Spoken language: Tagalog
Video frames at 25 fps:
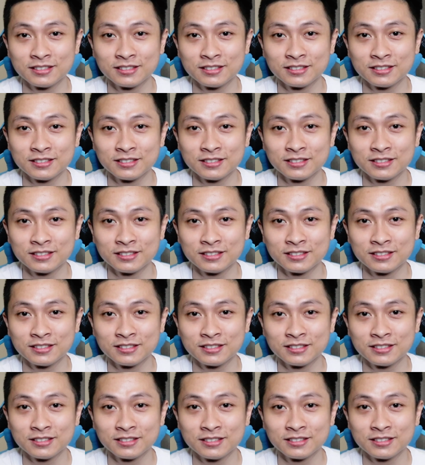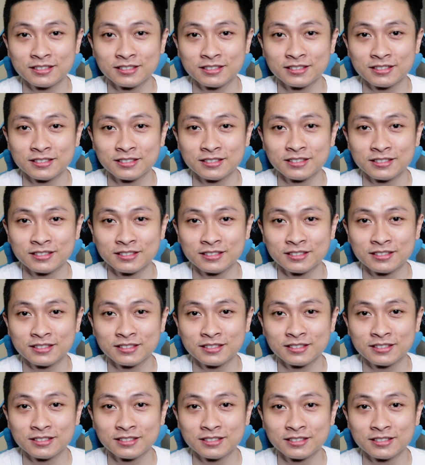bahala ka kung yun ang
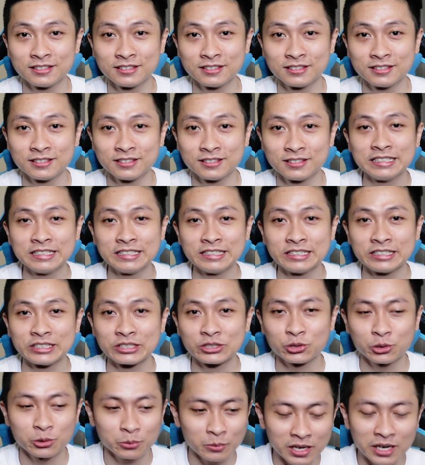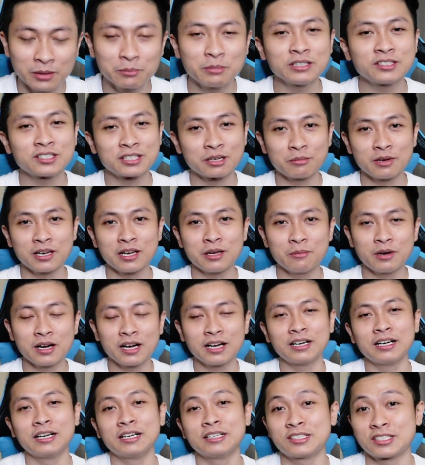trick mo. So malamang sa
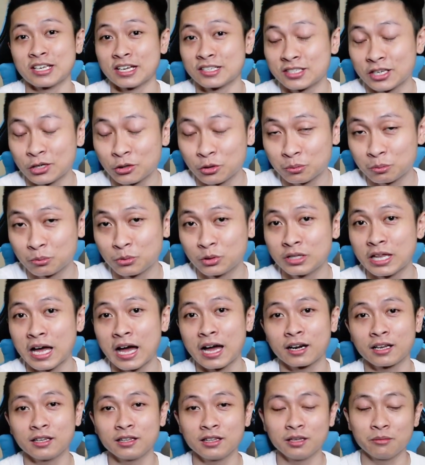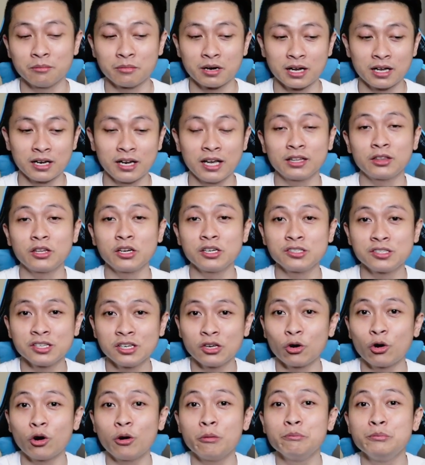malamang ang isasagot mo darin, 'di ba? Letter
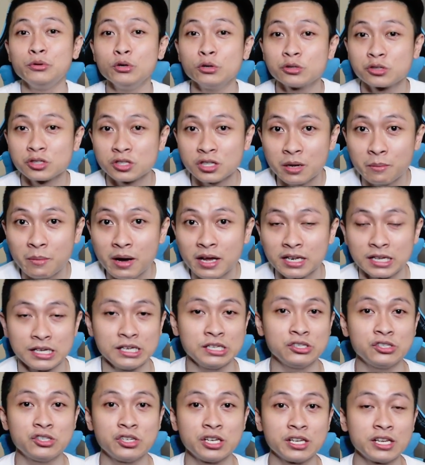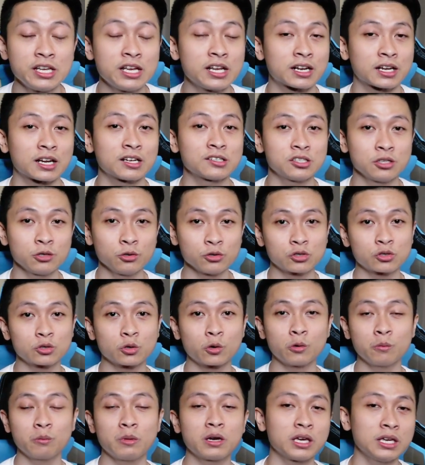C, obvious naman engineer. Kasi
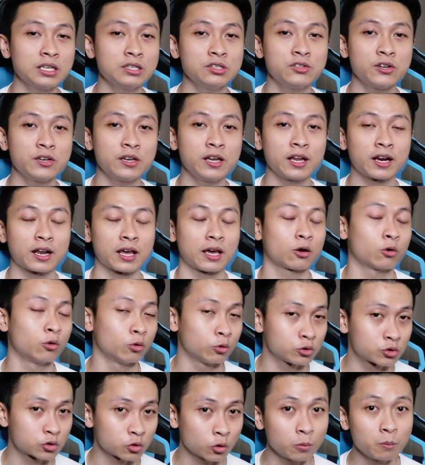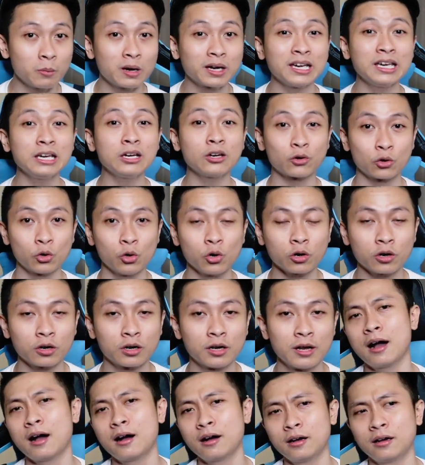gusto kong mag-engineer eh. Kung gusto kong maging
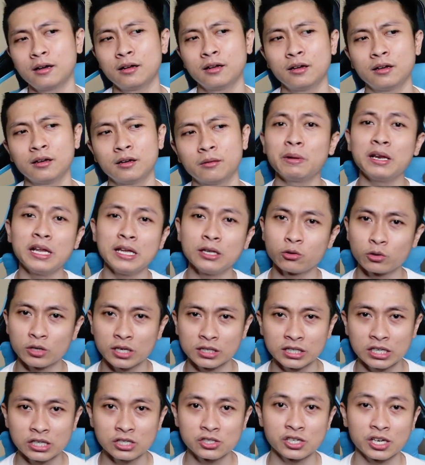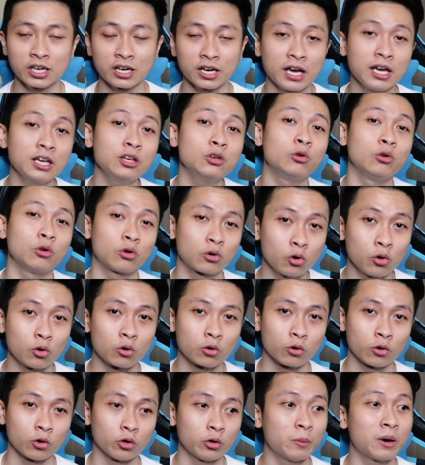cook, ang pipiliin ko na teacher ay yung
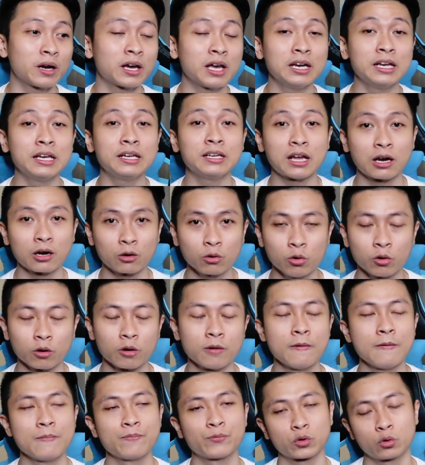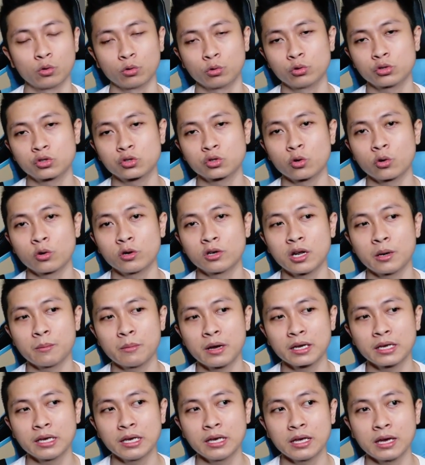cook o yung magaling na cook. Kung gusto ko na
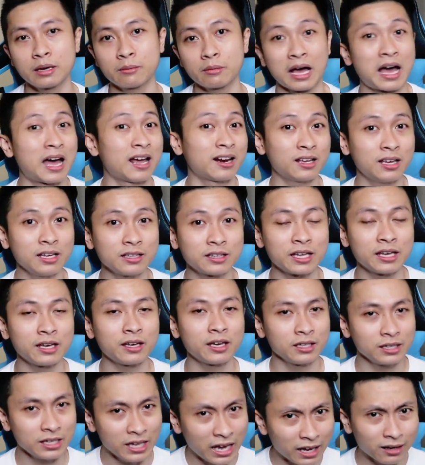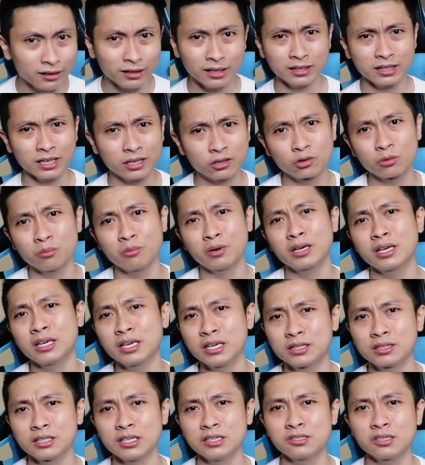maging architect, edi eh, architect yung
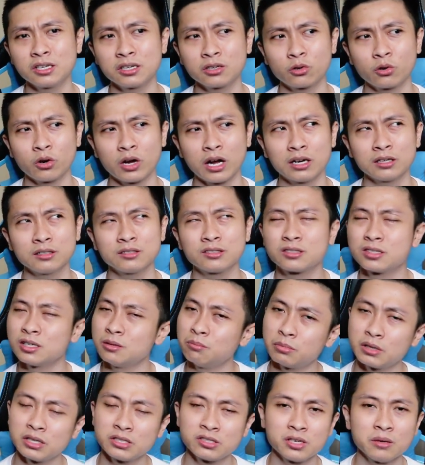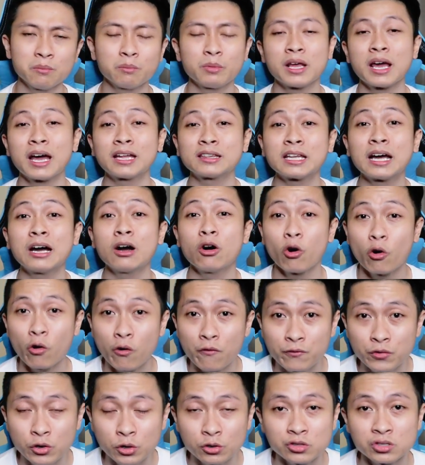magiging teacher ko. Ang simple-simple at ang
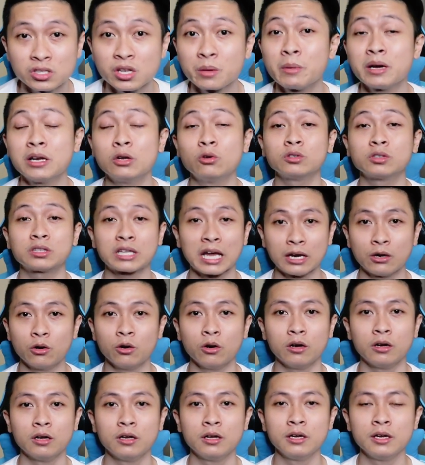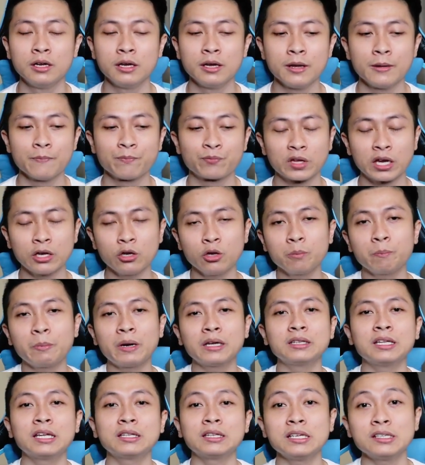obvious naman ng tanong. Ngayon
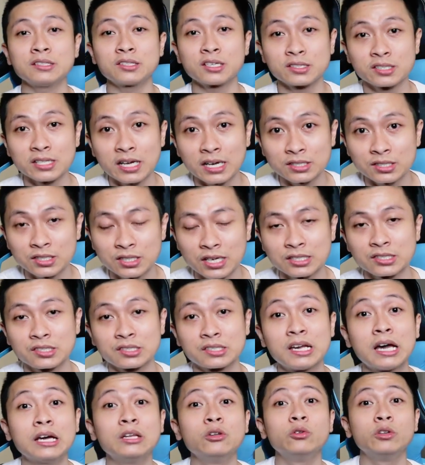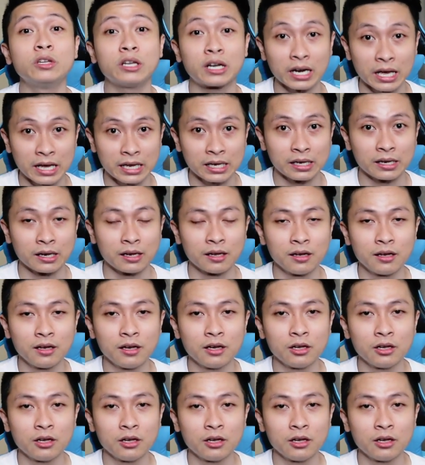pagdating sa success, ganun rin.